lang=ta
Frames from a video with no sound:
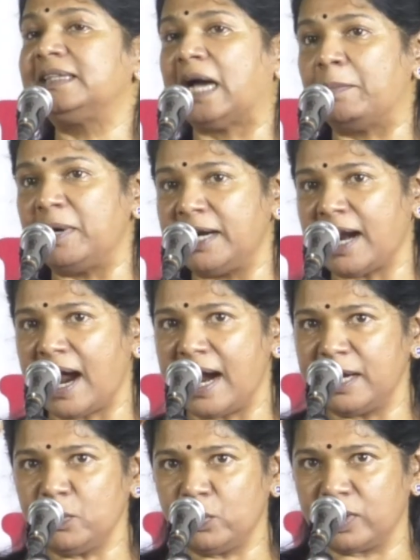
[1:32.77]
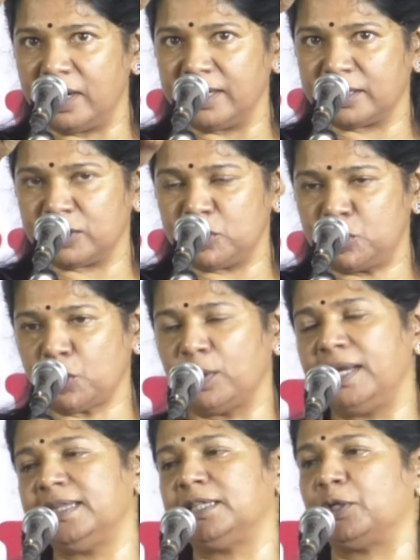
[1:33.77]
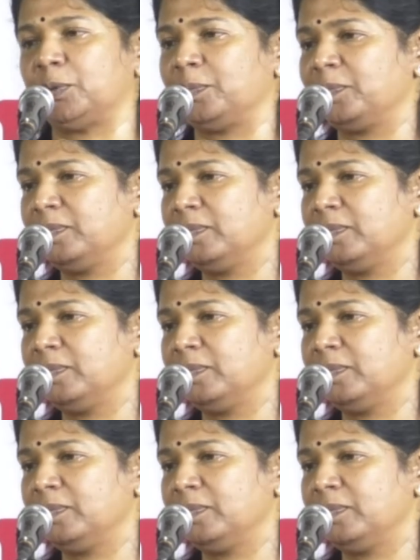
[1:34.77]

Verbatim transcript: தமிழ்நாடு உங்களுக்கு சொல்லி தரும்